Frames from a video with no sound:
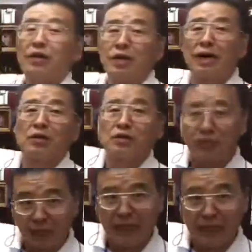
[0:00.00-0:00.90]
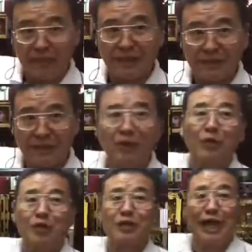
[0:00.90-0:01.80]
これ、ご注文いただきました。
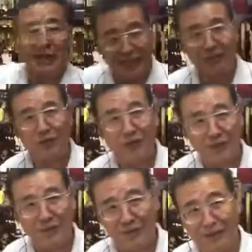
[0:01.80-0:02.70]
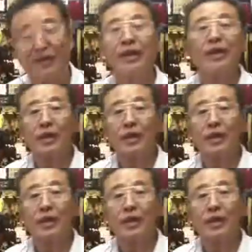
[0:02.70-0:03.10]
誠にありがとうございます。